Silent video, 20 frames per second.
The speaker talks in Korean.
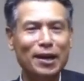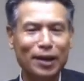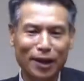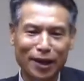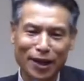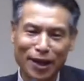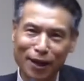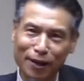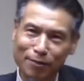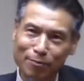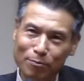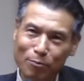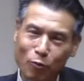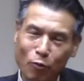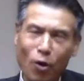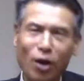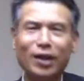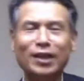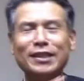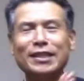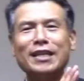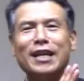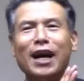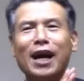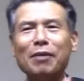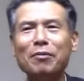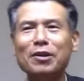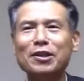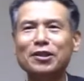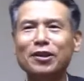그냥 확
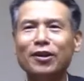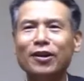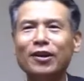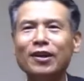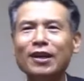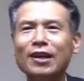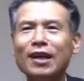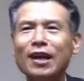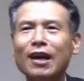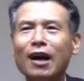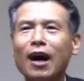지나가면서